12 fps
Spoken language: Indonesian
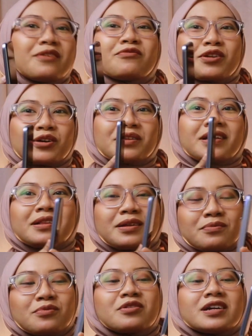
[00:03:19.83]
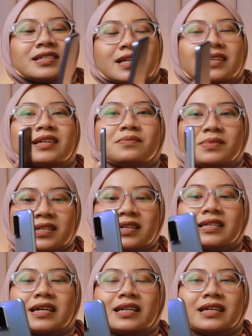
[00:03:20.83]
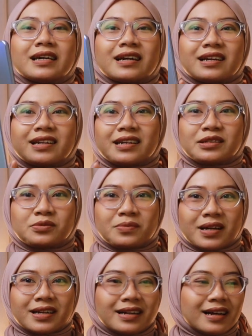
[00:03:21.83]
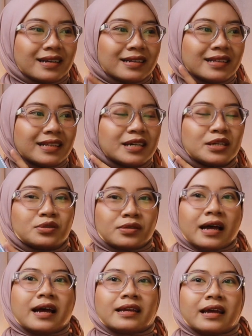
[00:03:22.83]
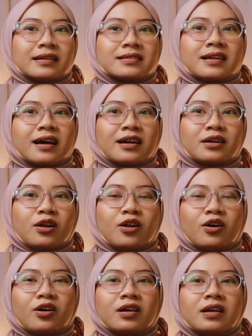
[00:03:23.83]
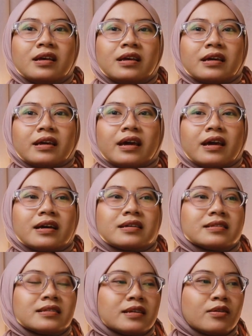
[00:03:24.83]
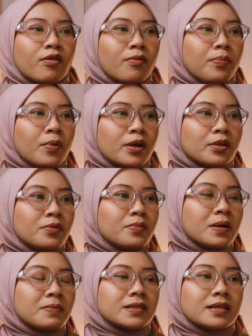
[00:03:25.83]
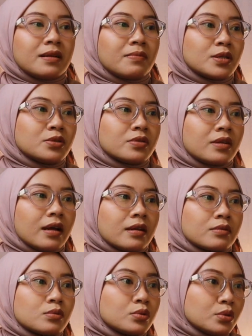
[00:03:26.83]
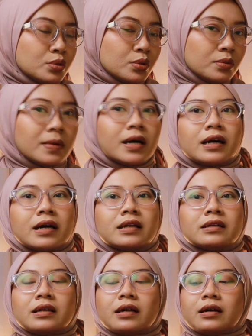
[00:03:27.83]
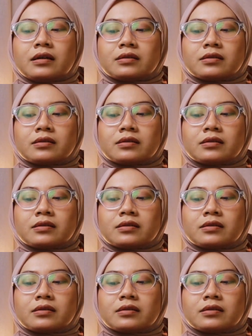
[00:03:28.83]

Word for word: handphone kotak termurah saat ini bisa jadi karena dia cuma di 3 jutaan ya sedangkan kalau kayak si Oppo itu berapa sih 5 jutaan 7 bahkan ya